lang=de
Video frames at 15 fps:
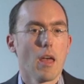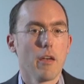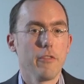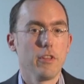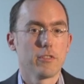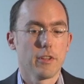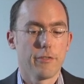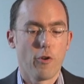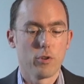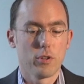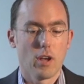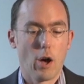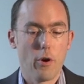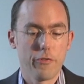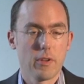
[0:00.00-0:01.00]
Wie ist der
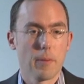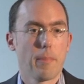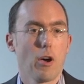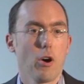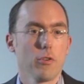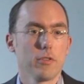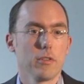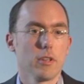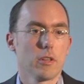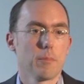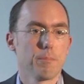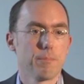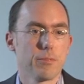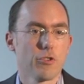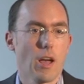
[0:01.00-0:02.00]
Vortrag aufgebaut? Ich
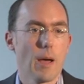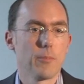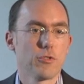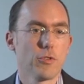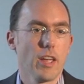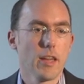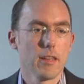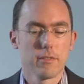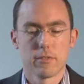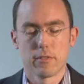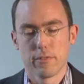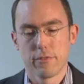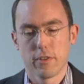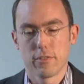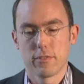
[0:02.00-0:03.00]
beschreibe
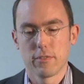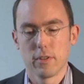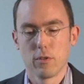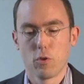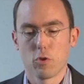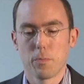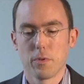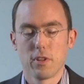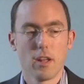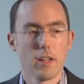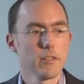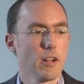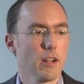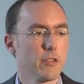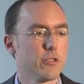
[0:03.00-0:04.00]
zuerst, was in
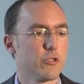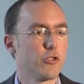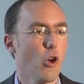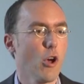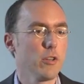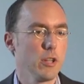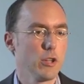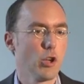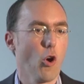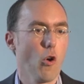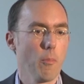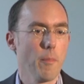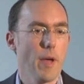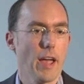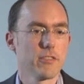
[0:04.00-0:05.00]
Großbritannien als Journey to
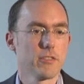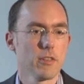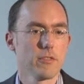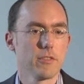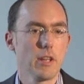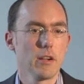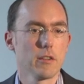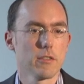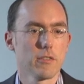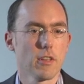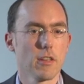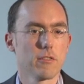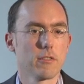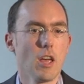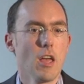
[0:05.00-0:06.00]
Open Access gilt, das
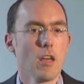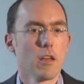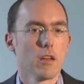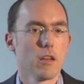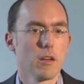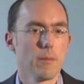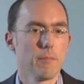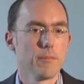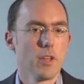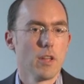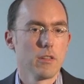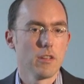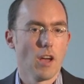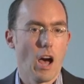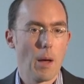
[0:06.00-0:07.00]
heißt ähm,
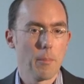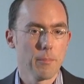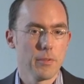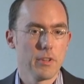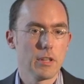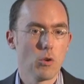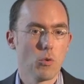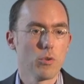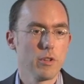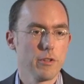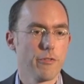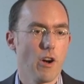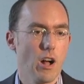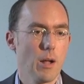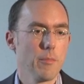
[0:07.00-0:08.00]
die Rahmenbedingungen, die
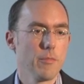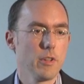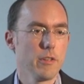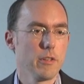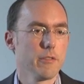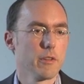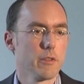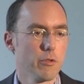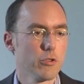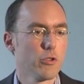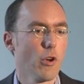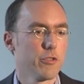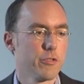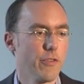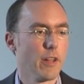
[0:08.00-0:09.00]
vor allem die
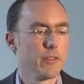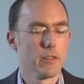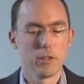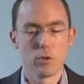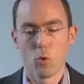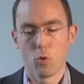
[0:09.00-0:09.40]
Research Funder in